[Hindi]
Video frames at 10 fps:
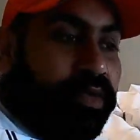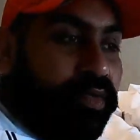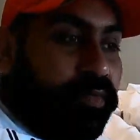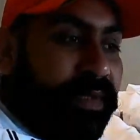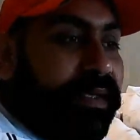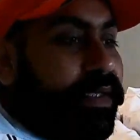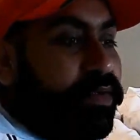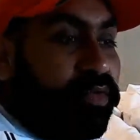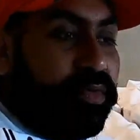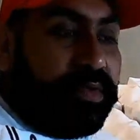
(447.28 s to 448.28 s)
तो बाकी
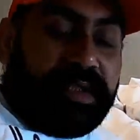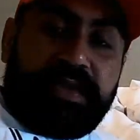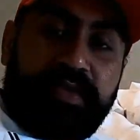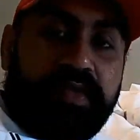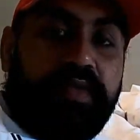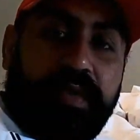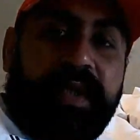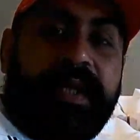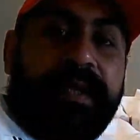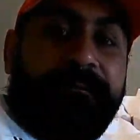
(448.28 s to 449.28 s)
तो दर्शन तो हो ही
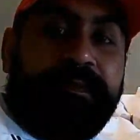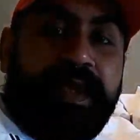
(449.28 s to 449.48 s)
रहे हैं